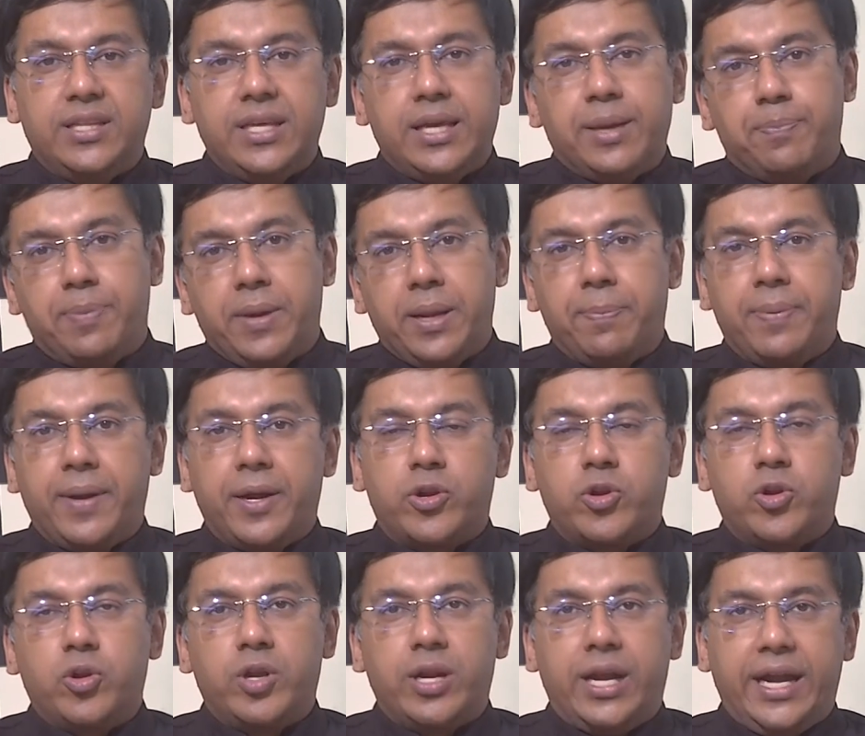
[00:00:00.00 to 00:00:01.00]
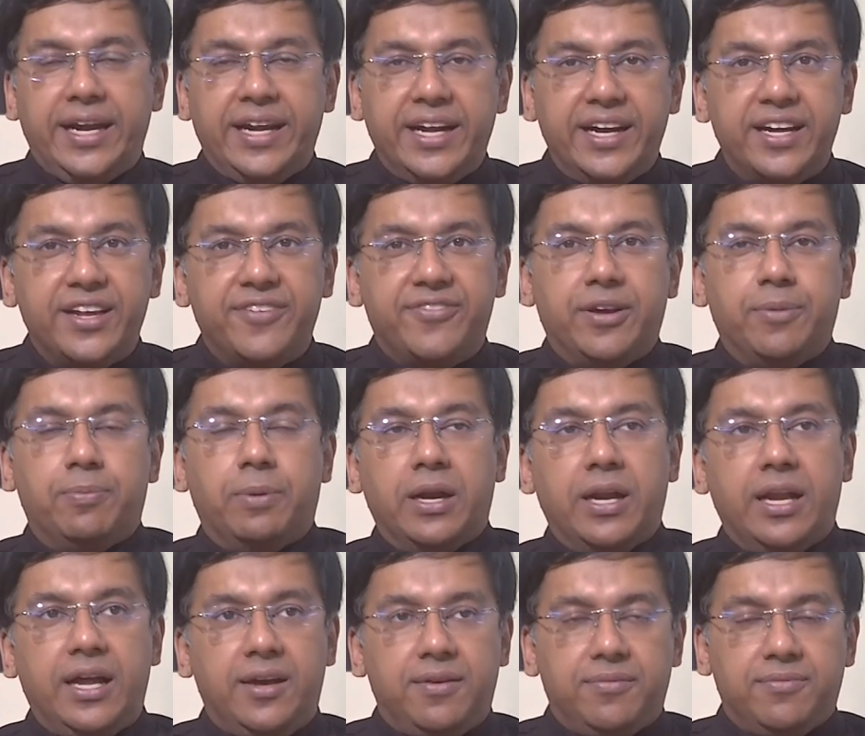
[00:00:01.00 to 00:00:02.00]
வந்து எப்படி பெற்றோர் ஐடென்டிஃபை
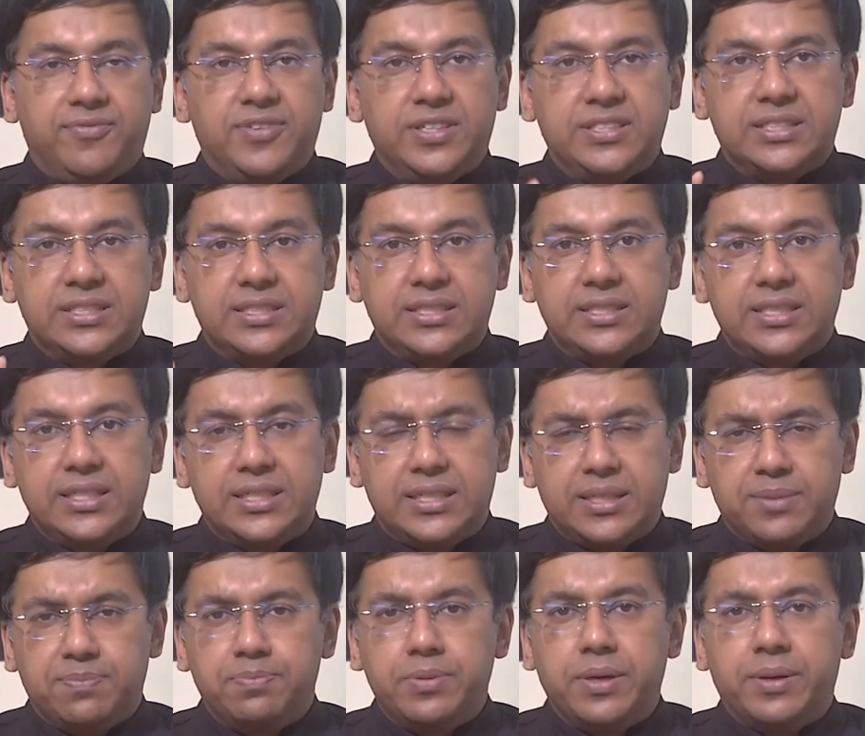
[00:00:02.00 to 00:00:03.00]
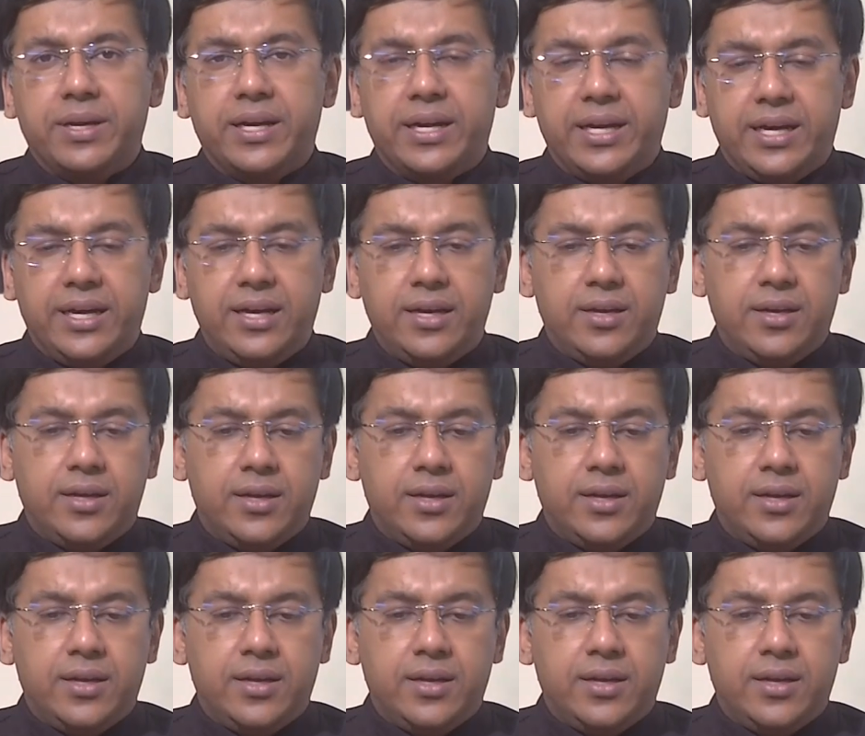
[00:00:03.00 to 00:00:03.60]
பண்ணலாம் ஃபஸ்ட்டு டிப் என்னென்னா